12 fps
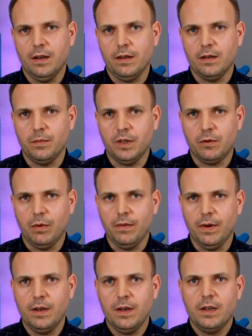
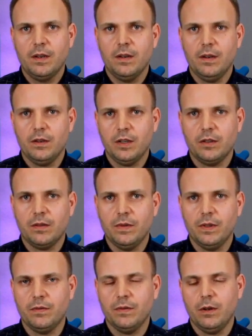zmysłowe, często
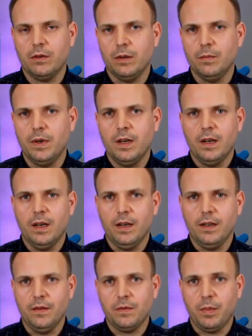więc o tym
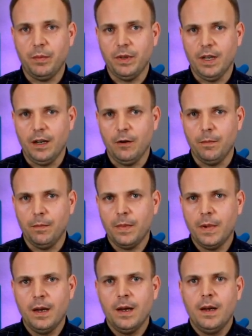nie wspominają.
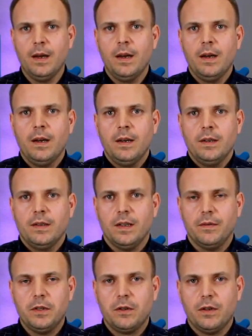
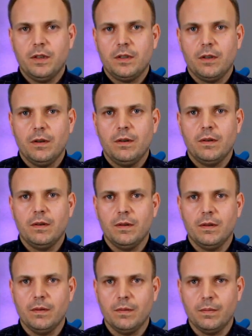Zjawisko jest to
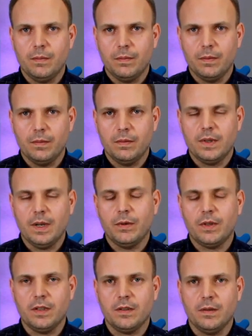e, cały
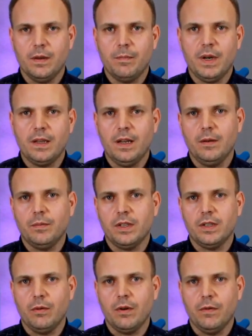czas e, badane przez
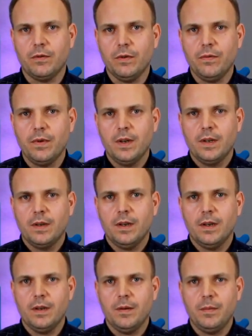naukowców.
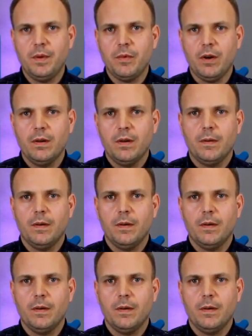E, mimo